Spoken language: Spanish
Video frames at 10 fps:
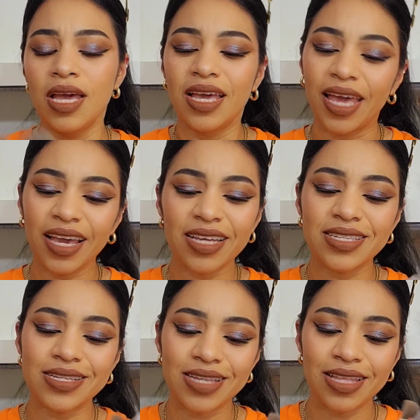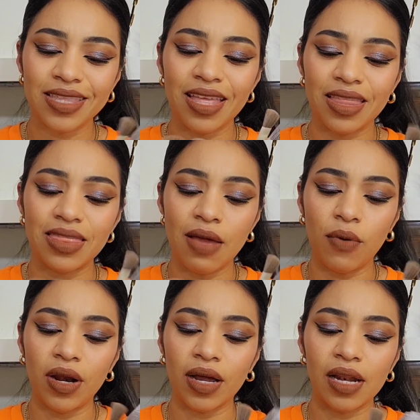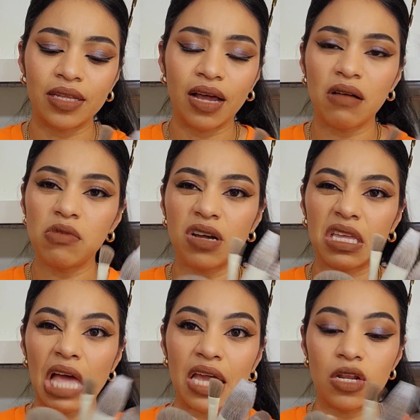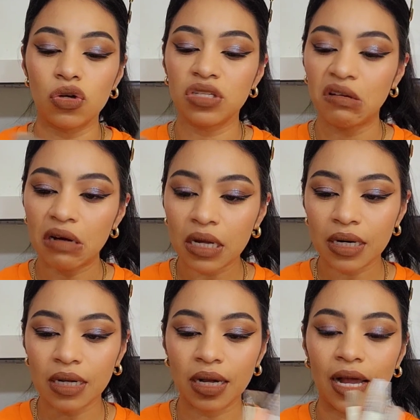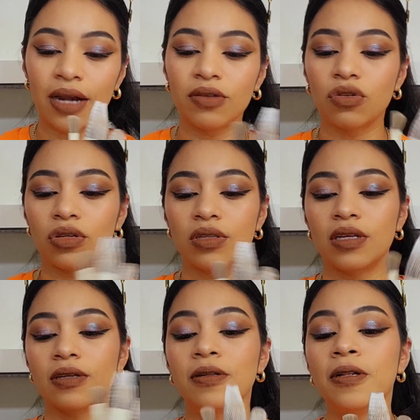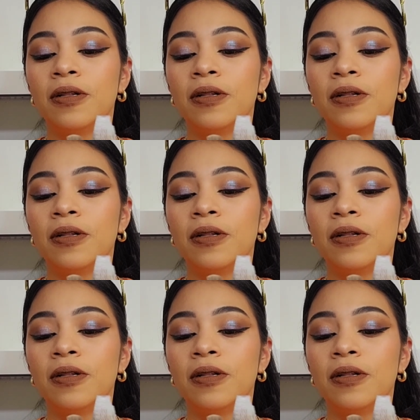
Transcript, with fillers: Es que se siente de buena calidad, como que de ahí no se van a arrancar. Entonces,